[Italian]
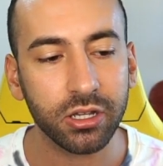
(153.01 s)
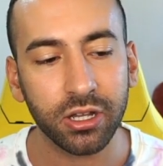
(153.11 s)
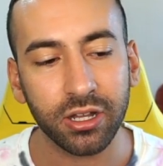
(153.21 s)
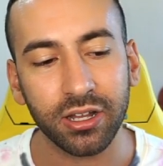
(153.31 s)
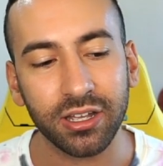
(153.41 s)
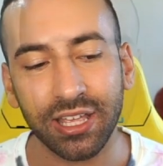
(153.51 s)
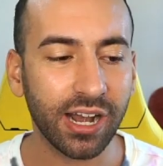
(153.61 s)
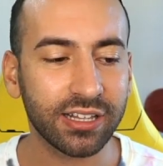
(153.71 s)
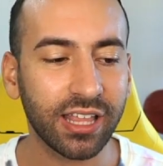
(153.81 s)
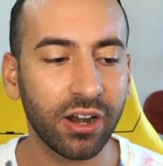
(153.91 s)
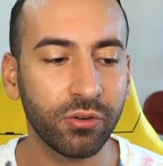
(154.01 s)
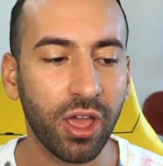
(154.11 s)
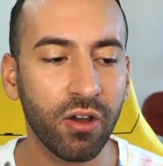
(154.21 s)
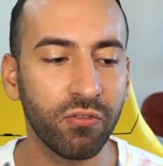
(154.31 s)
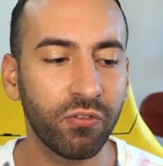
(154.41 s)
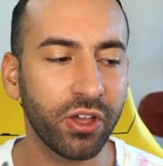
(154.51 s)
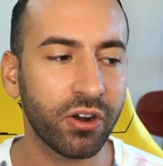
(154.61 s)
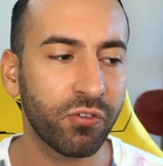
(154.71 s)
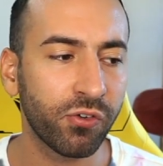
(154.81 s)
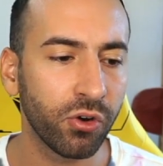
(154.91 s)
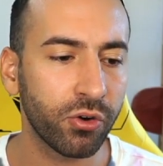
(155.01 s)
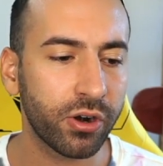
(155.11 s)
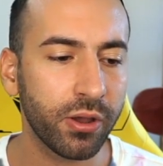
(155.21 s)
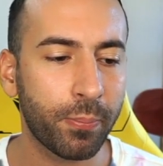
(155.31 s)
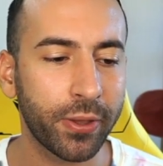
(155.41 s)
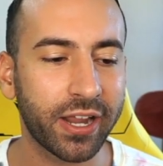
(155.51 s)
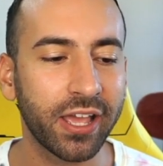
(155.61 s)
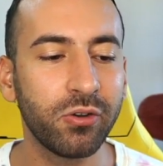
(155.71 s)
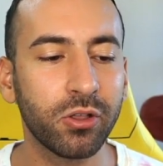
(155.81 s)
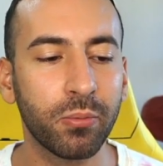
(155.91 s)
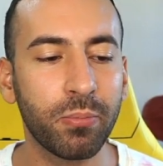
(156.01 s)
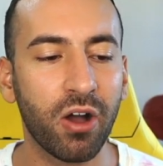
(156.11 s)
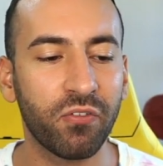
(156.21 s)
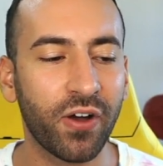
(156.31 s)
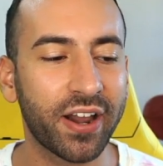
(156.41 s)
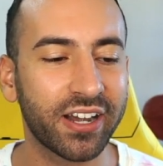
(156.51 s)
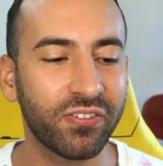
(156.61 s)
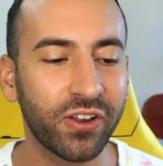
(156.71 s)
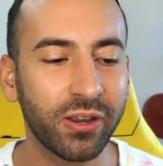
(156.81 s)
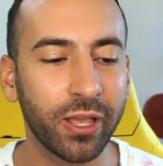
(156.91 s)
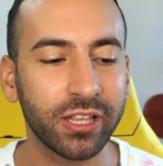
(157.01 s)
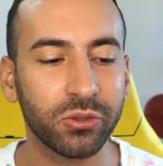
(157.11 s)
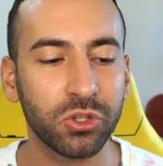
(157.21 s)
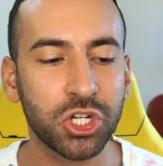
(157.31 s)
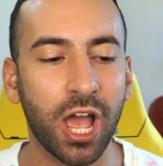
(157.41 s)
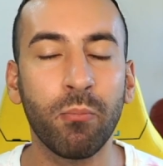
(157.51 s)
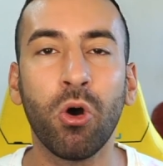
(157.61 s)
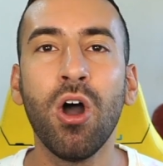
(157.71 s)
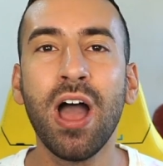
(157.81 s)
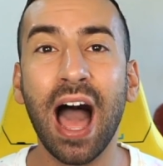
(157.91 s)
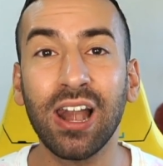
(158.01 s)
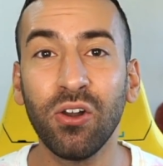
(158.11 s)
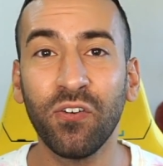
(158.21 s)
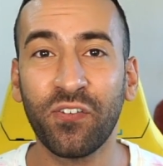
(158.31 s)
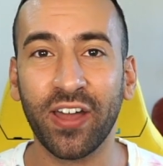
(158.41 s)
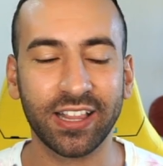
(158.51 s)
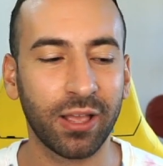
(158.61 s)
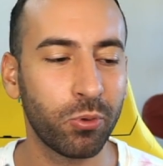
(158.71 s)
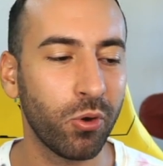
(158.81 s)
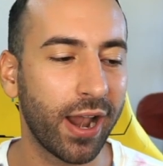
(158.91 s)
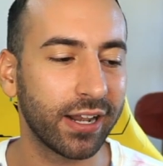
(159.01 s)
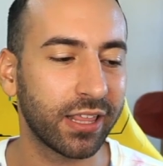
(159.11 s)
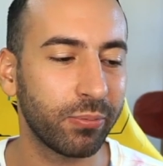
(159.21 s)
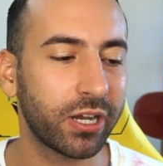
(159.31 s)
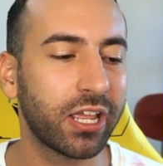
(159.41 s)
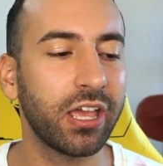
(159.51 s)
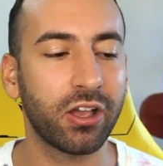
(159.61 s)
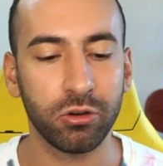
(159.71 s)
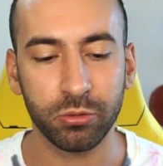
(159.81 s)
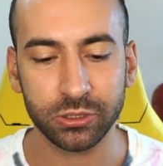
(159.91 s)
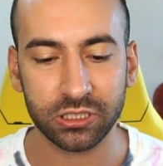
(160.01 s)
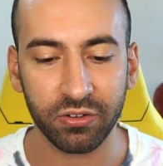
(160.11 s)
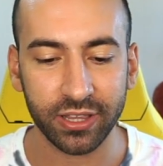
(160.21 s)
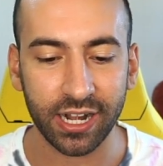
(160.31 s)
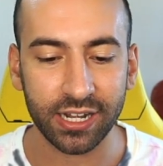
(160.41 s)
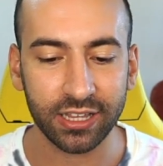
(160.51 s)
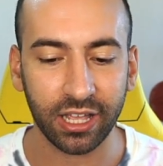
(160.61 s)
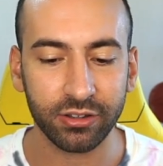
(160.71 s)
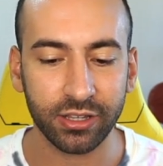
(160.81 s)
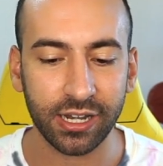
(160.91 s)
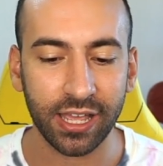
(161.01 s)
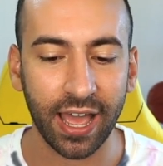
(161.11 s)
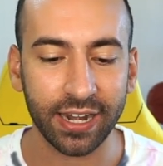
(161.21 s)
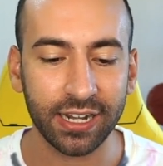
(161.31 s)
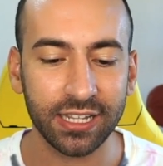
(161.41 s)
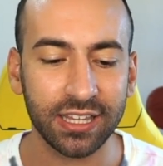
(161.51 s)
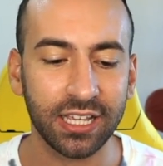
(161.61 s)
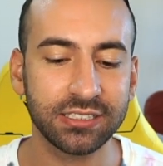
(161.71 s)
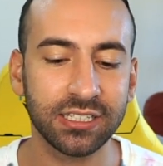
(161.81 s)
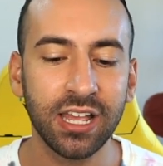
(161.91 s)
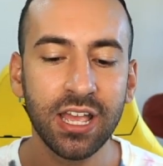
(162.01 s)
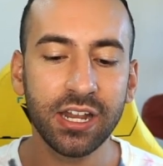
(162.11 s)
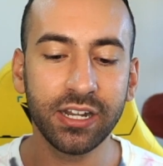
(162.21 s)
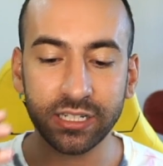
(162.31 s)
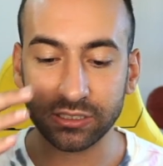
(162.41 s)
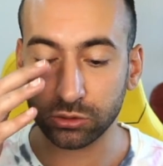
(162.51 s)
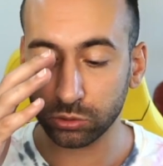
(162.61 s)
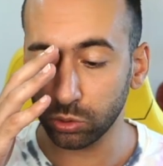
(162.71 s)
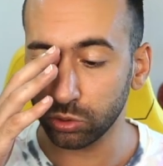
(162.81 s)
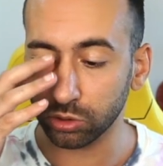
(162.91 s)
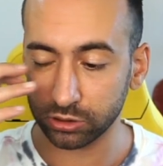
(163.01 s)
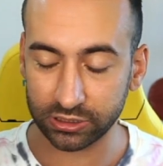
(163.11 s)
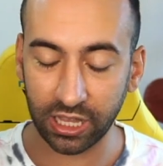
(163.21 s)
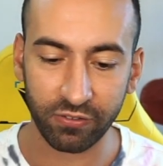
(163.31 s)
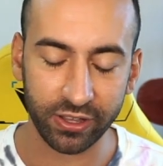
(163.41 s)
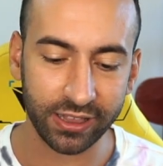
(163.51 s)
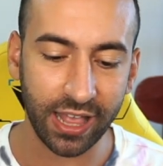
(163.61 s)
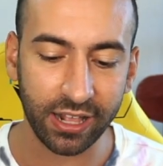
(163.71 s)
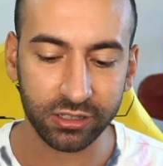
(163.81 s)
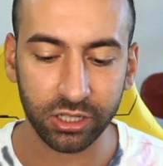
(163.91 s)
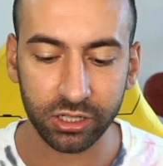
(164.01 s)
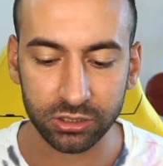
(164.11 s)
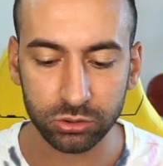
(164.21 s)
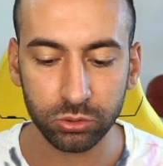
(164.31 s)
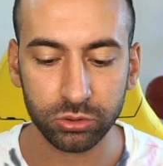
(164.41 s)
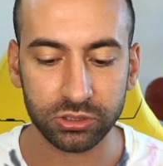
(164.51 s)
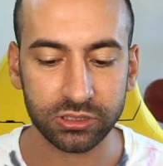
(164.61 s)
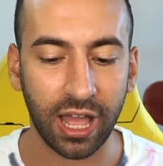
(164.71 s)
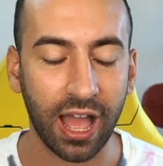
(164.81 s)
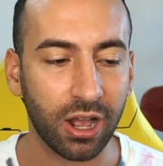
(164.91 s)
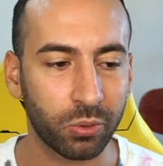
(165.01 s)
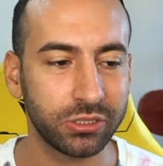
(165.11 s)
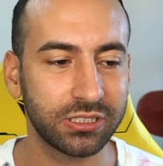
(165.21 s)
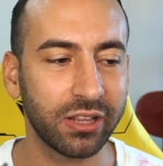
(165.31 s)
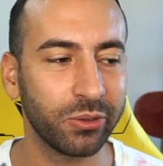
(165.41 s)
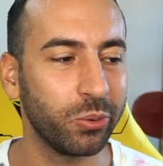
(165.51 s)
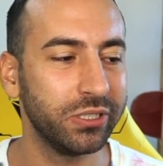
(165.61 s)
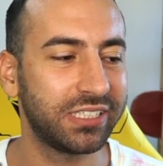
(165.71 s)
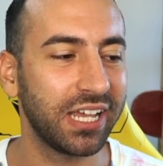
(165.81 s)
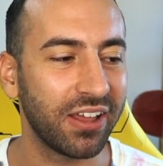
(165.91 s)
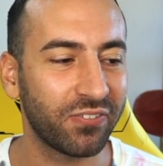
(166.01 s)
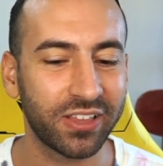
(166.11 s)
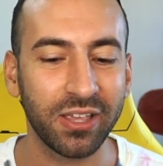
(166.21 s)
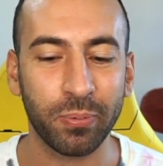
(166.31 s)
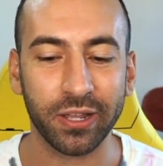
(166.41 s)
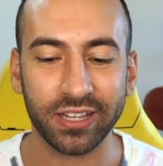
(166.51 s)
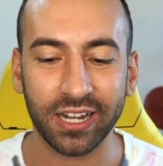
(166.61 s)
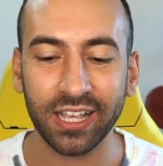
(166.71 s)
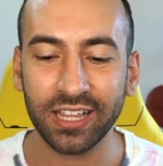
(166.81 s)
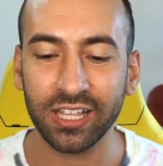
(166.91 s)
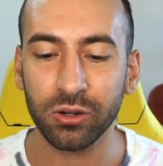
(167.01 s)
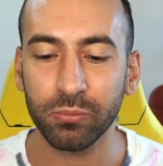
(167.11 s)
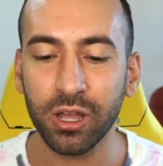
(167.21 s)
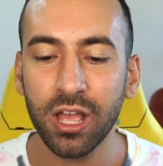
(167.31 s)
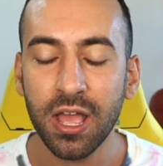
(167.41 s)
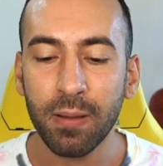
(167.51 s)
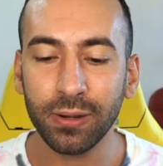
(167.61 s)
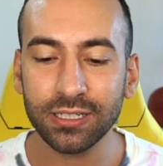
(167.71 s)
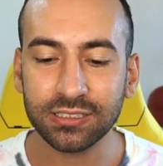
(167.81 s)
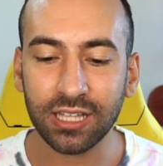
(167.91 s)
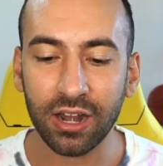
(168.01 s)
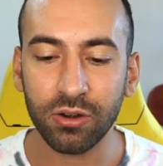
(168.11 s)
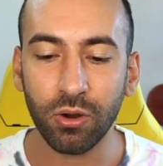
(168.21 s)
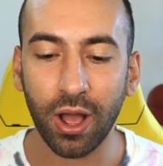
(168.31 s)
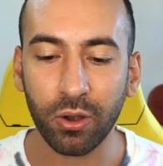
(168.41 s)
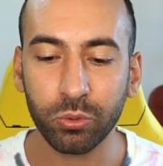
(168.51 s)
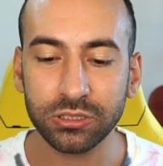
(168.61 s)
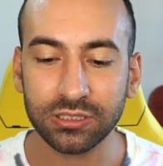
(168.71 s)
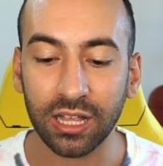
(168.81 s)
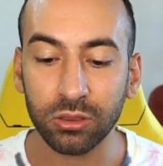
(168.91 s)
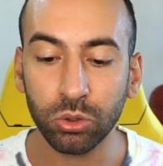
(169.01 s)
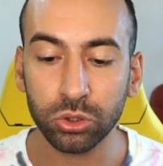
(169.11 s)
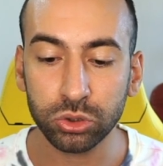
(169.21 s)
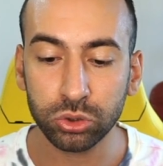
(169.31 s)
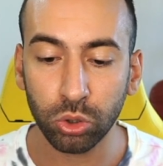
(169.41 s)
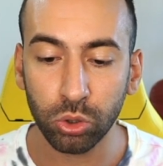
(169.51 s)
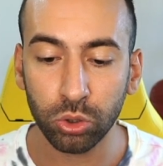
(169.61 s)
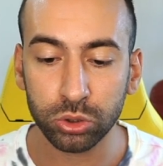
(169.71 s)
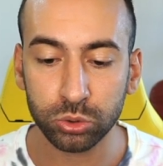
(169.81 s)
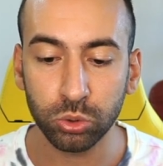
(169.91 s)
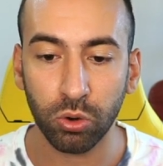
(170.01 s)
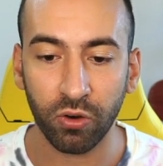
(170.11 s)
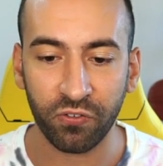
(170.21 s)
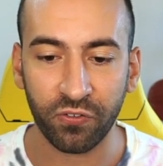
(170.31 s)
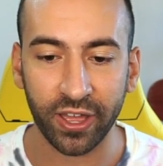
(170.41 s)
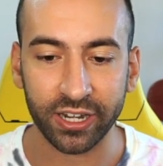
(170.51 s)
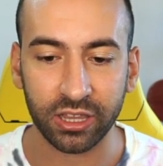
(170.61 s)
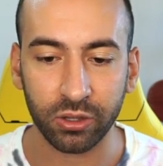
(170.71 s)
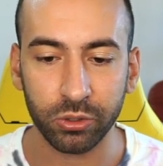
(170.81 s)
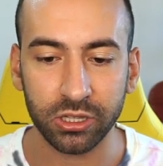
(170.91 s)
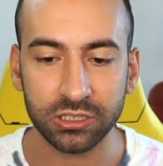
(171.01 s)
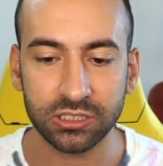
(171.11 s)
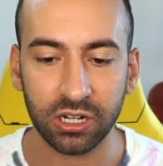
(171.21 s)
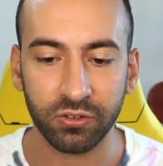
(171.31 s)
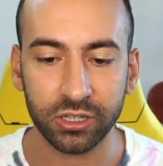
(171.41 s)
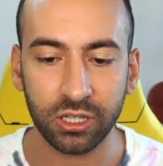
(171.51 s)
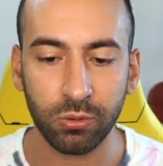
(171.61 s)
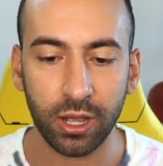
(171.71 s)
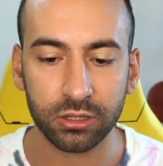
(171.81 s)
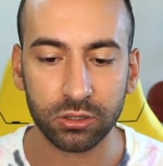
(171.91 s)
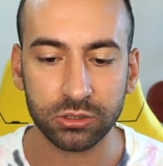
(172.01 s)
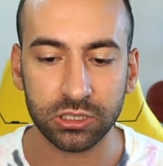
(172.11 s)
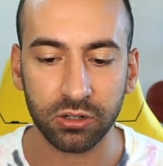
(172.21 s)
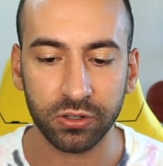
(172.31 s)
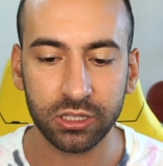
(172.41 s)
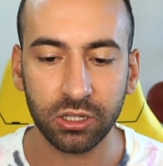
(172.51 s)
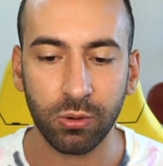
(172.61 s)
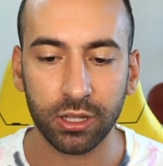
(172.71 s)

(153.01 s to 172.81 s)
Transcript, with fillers: eh, in realtà non è un vero floor perché noi dobbiamo fare riferimento diciamo all'offerta più alta perché come possiamo vedere all'interno delle analytics nessuno sta vendendo e nessuno sta acquistando questi NFT per 3 Ethereum ma li stanno acquistando solo su offerte quindi 0.24, 0.24,